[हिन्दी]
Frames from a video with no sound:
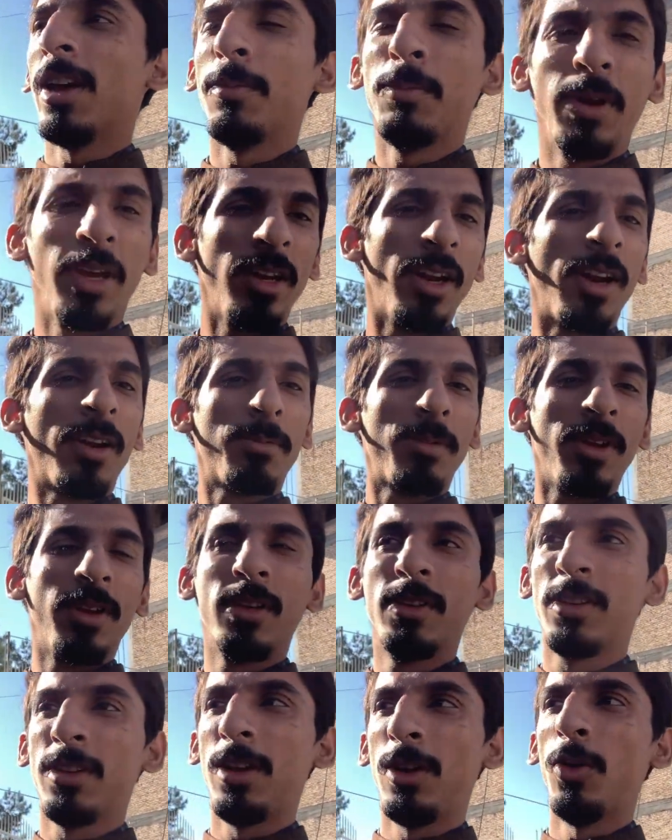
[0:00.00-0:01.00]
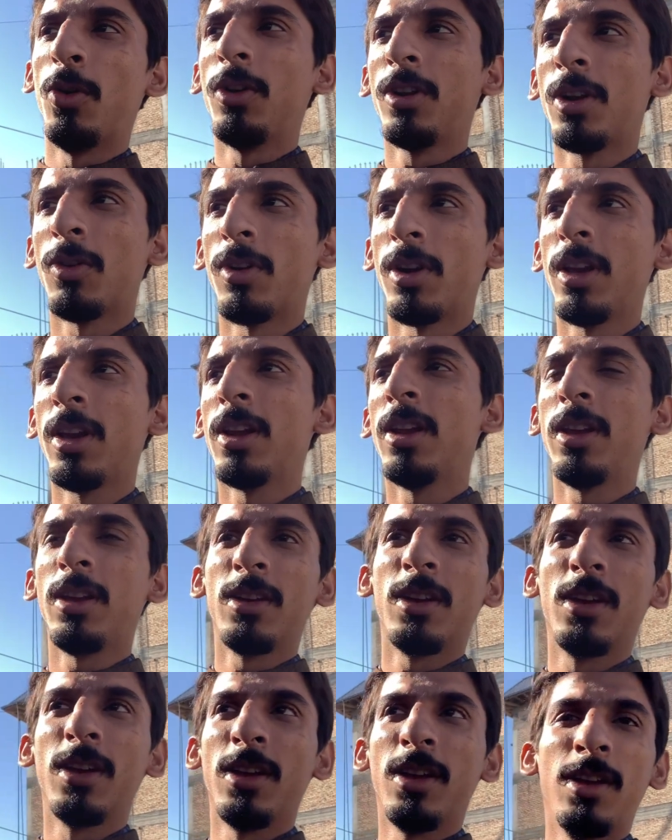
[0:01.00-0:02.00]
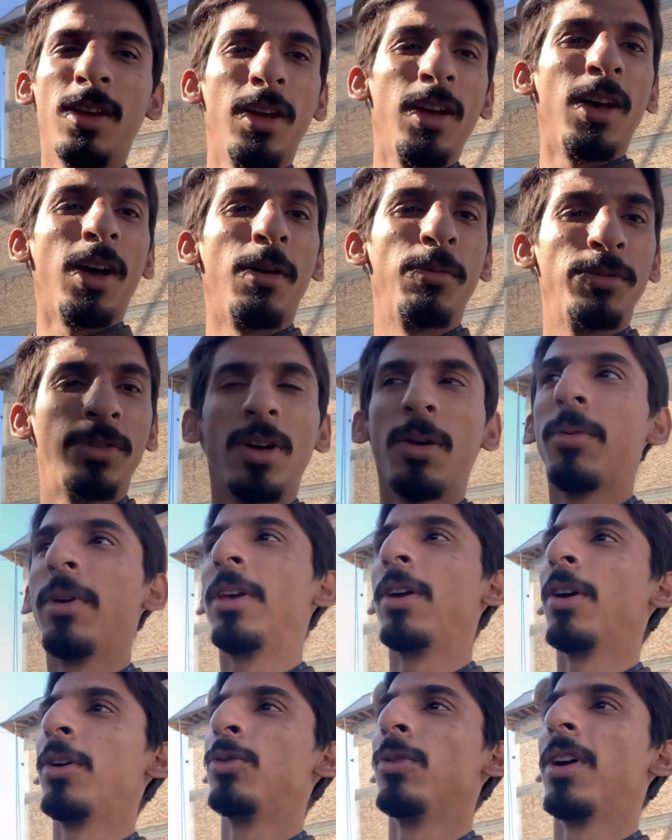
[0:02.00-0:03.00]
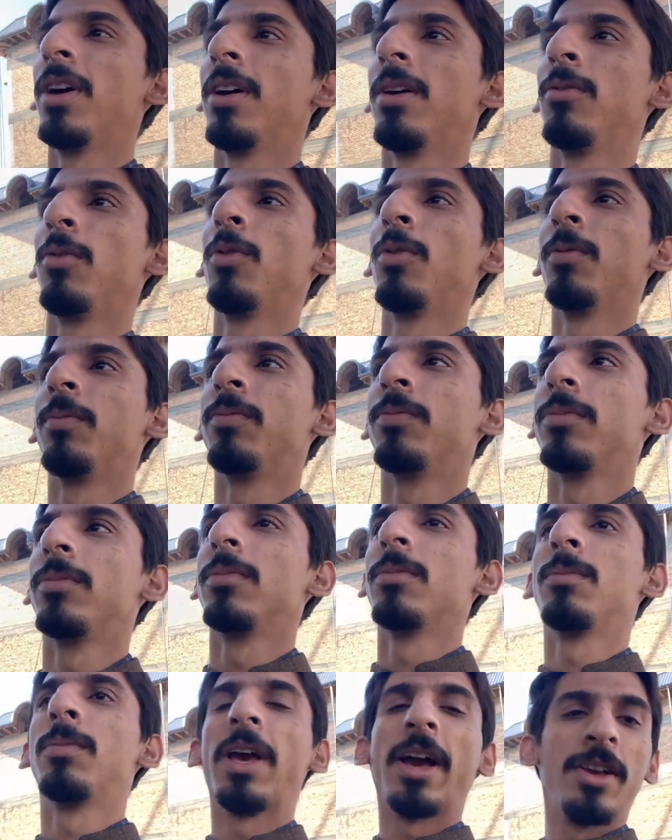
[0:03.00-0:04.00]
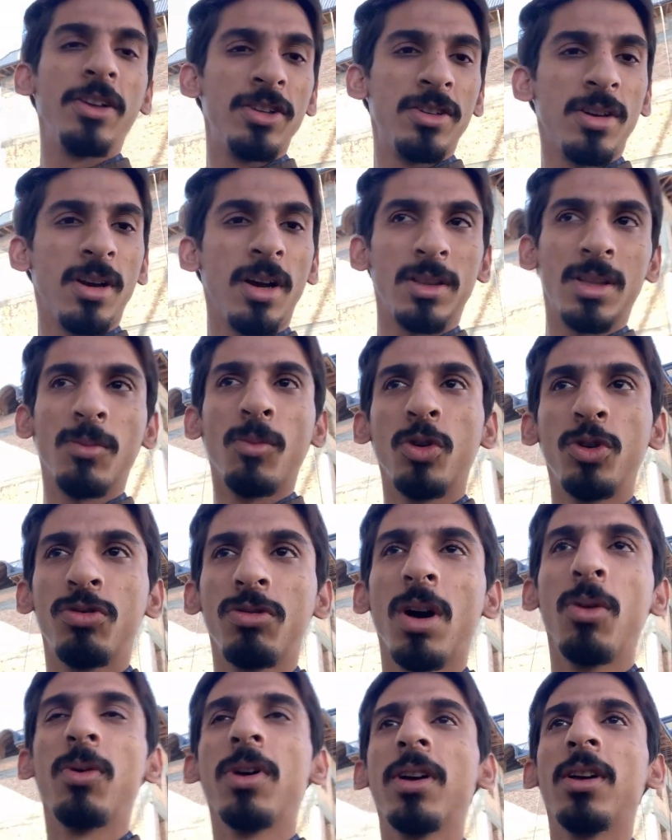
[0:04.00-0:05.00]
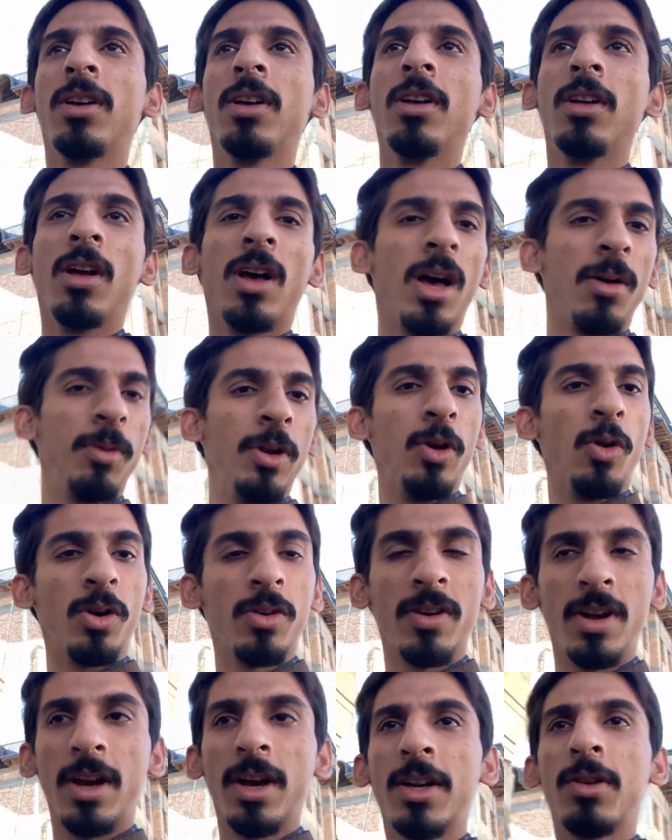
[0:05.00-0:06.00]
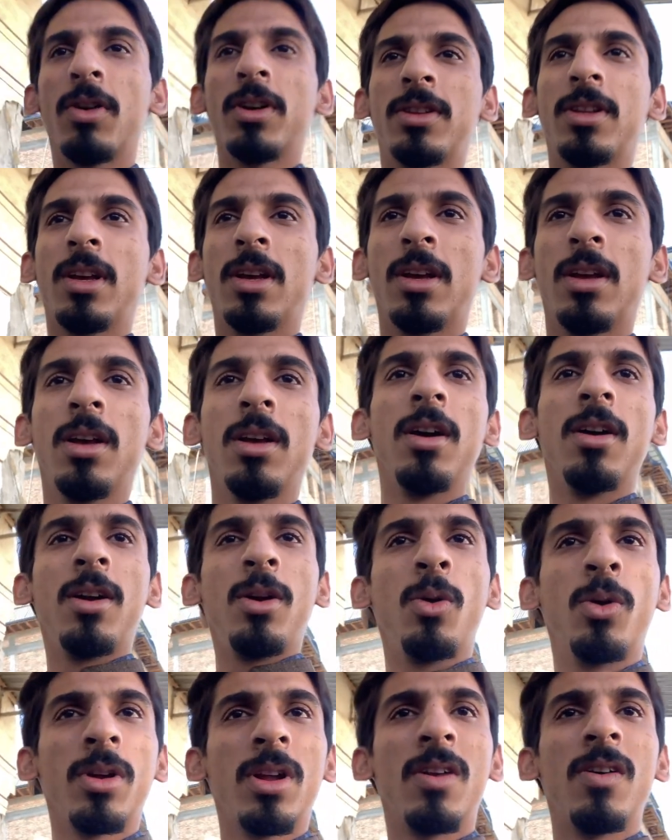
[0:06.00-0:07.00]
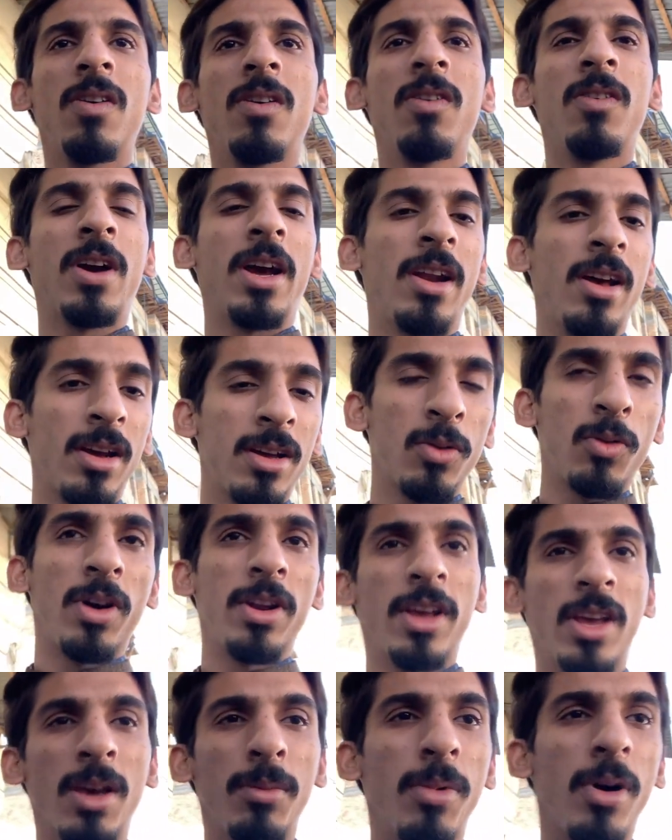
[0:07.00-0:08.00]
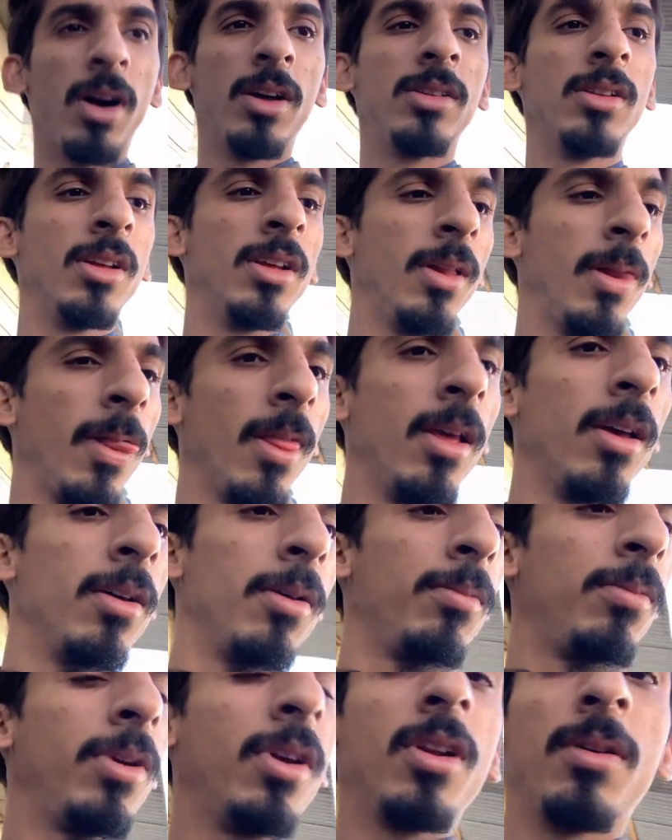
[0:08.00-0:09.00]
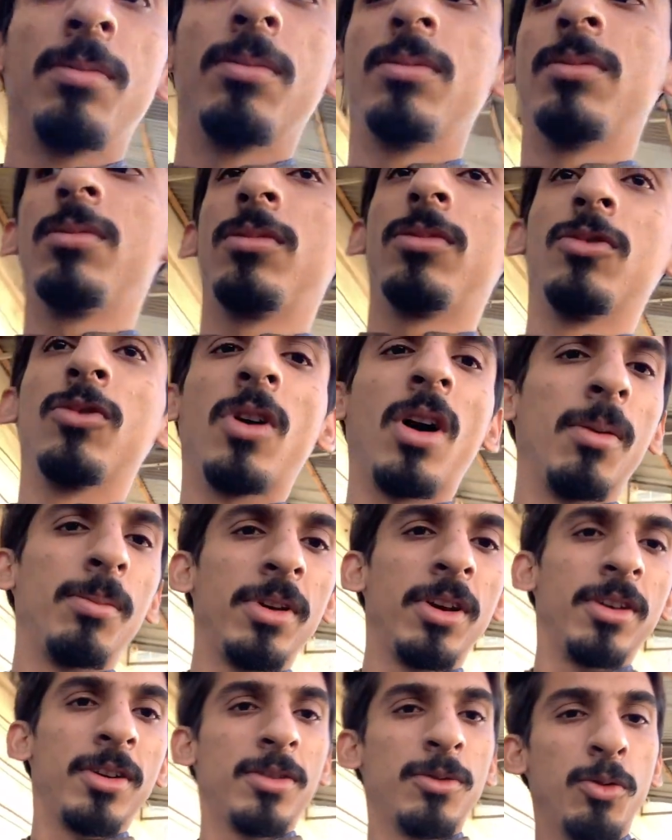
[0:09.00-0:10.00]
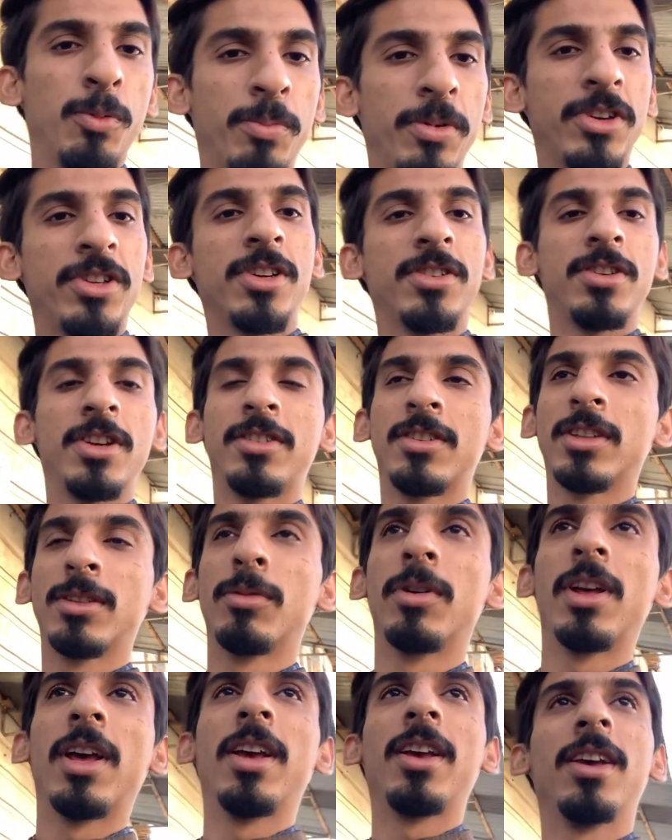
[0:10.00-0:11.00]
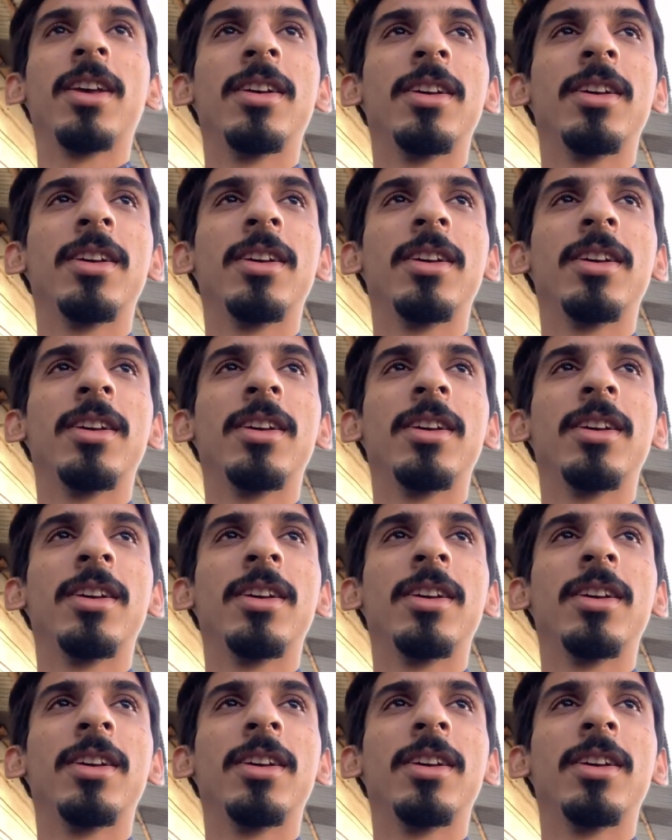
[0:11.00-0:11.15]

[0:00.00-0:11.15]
हैं पे नेट पे लोड करवाने के लिए हमजा भाई का जो है वो पैकेज ख़त्म हो चुका हुआ अभी लोड वगैरह करवाते हैं लोड वगैरह करवाने के बाद फिर हम वहाँ पे पिक्चर शिक्चर्स बनाएंगे